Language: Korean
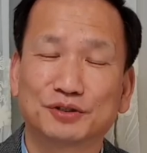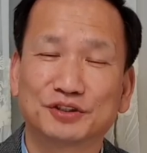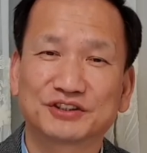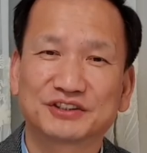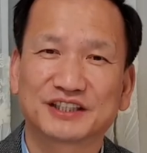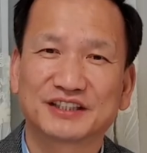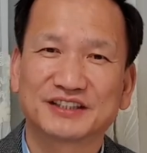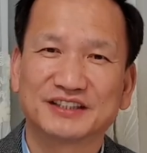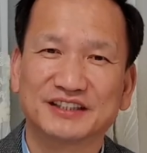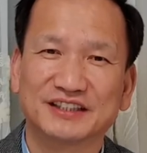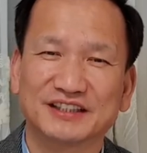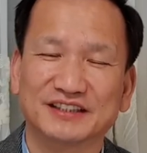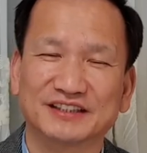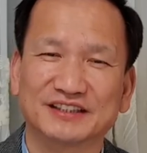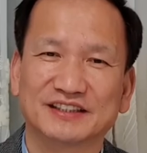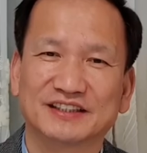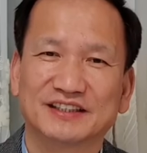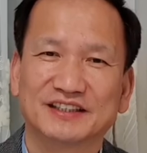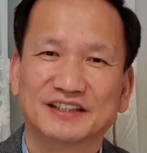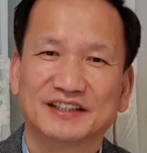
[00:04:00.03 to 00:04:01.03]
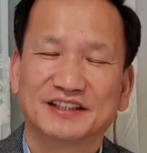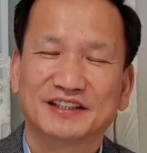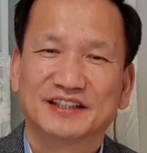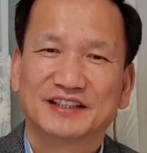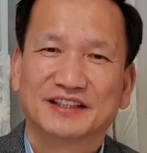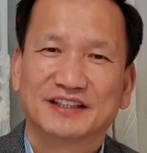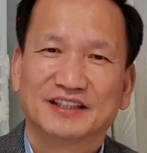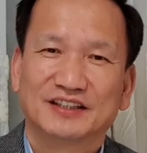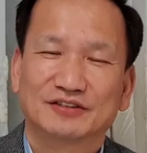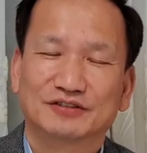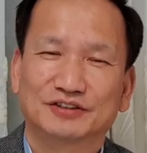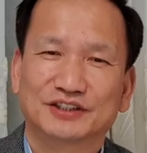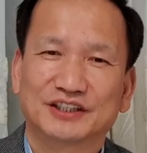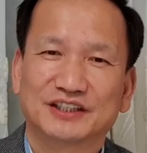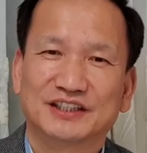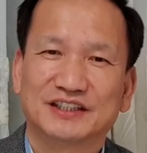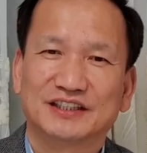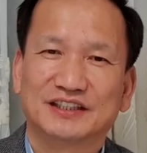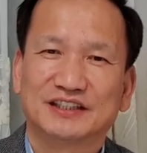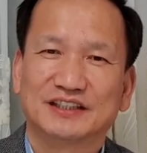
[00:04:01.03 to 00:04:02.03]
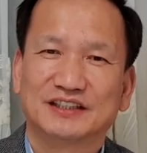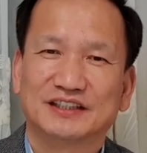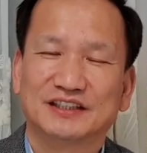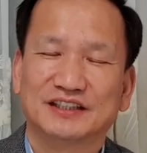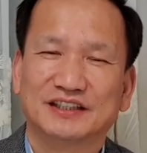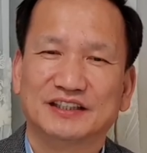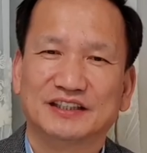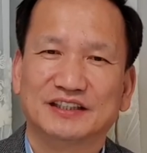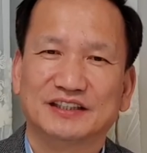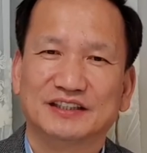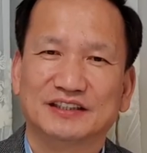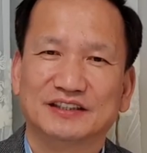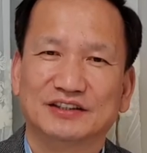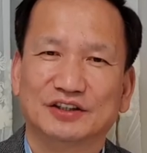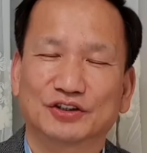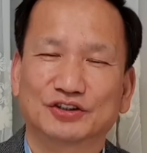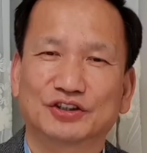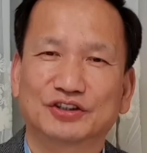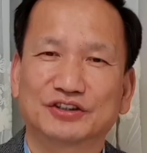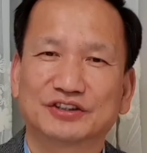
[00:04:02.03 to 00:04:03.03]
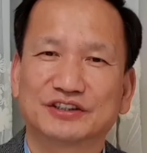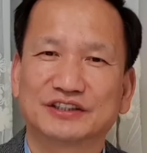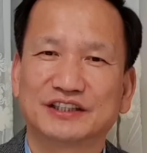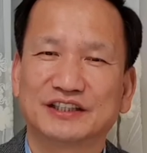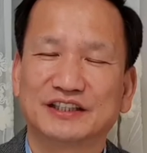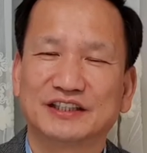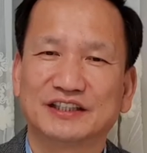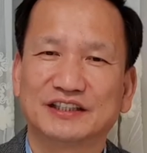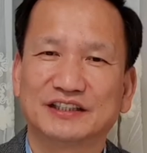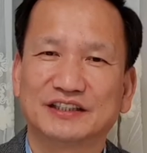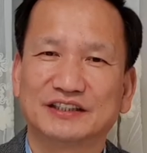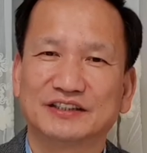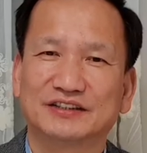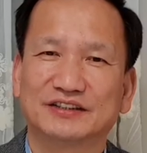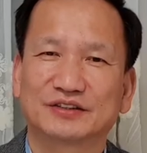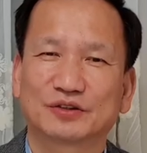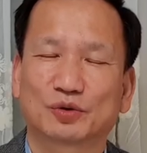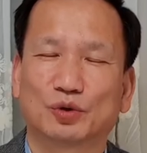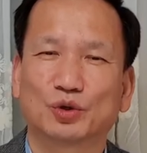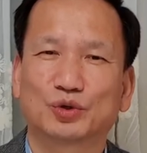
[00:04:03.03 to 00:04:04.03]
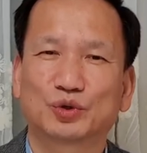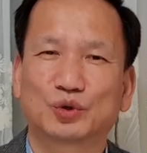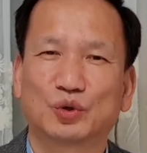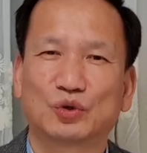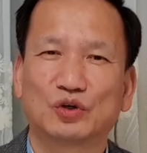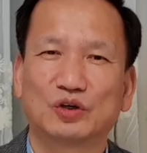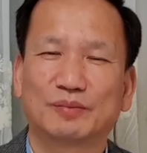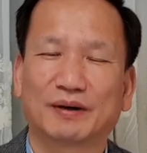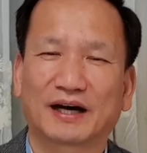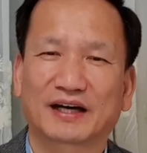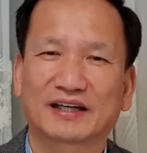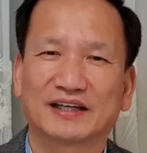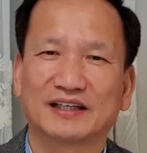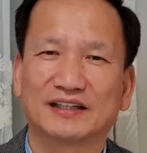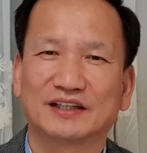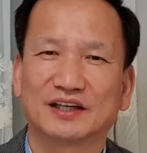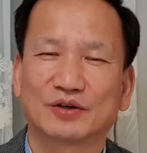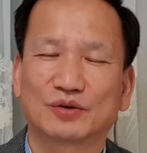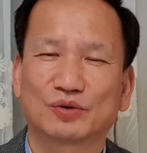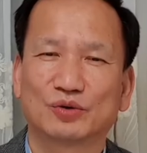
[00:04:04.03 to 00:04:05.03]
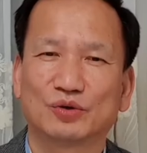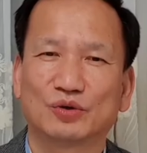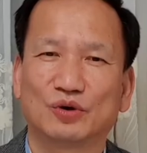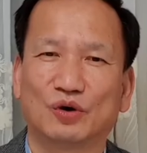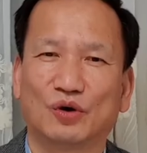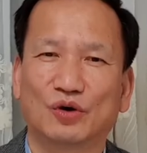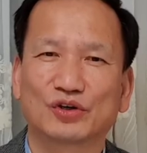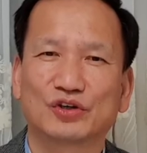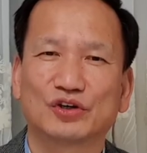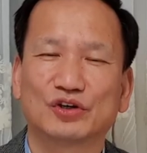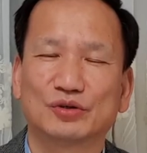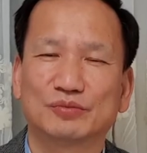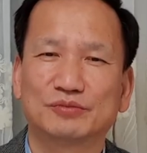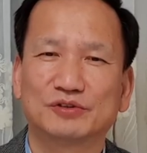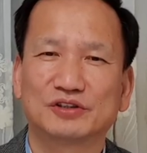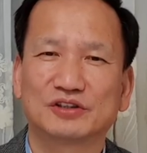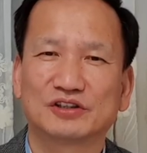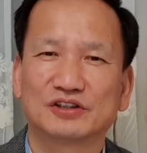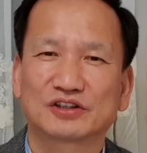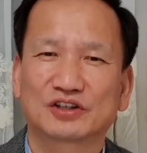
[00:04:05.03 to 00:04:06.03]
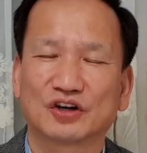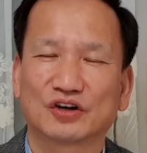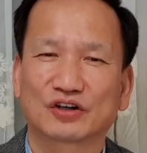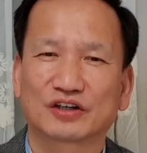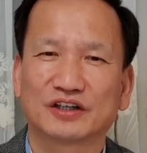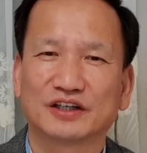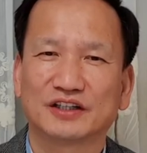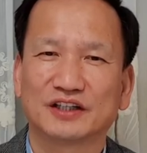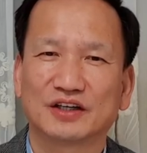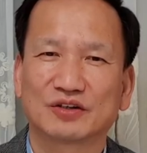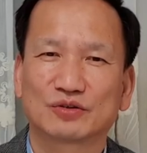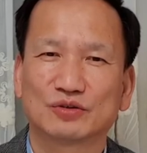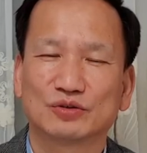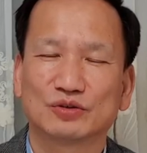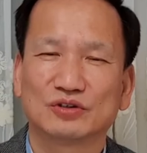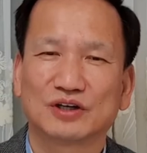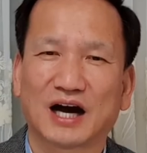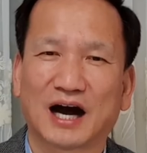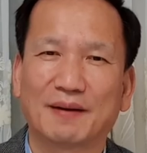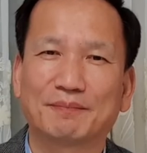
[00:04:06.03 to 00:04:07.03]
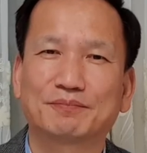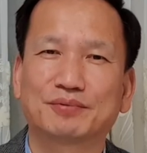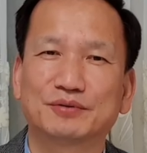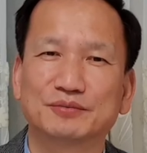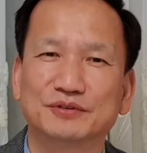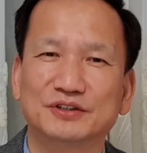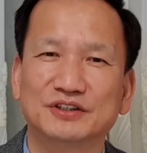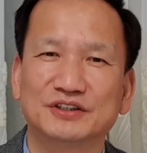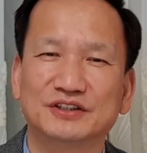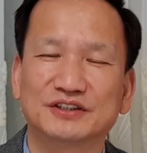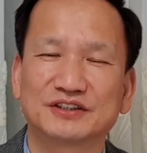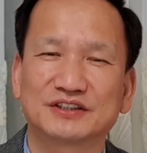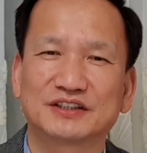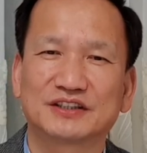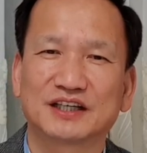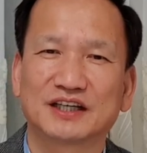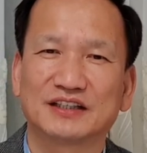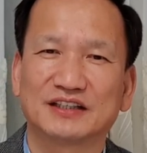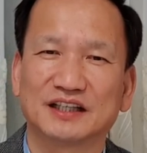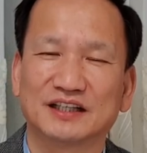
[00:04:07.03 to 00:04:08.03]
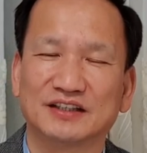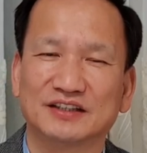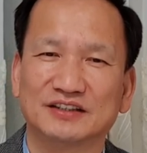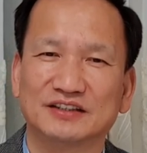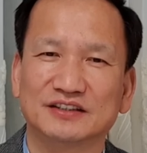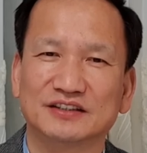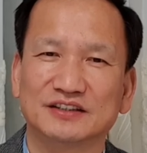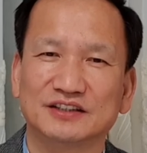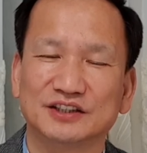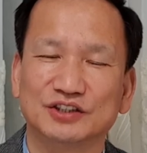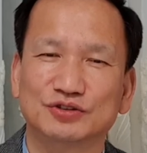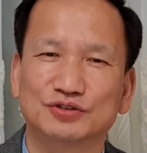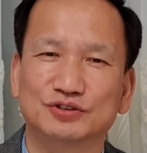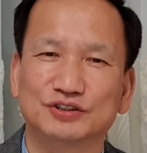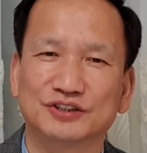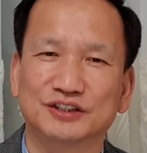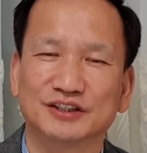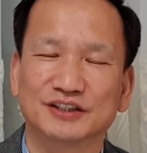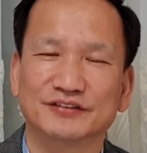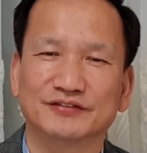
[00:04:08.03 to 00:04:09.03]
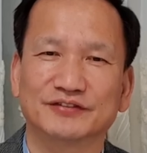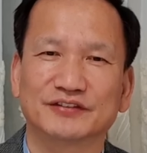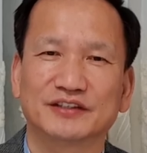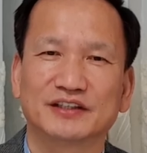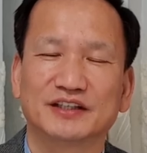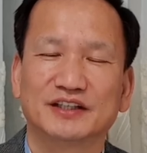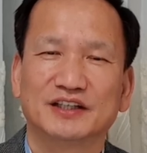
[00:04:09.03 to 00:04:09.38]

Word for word: 번째는 우리 여성들이 이런 고통을 받게 되고 어려움을 겪게 되고 아픔을 느끼게 되는 이유는